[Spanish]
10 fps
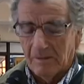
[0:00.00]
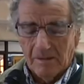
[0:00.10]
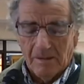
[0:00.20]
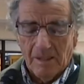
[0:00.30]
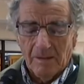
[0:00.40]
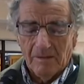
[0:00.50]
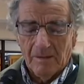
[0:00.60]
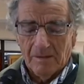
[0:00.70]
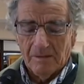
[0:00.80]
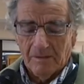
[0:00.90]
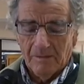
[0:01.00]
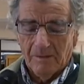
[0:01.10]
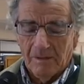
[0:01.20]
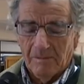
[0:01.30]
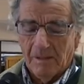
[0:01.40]
darle a la,
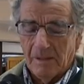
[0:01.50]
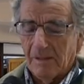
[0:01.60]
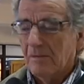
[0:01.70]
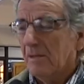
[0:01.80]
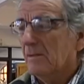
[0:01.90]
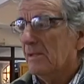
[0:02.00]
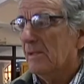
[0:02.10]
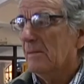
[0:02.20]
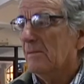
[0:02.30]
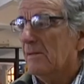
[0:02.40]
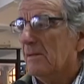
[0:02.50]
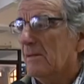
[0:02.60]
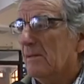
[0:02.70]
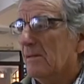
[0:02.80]
municipalidad una cosa así porque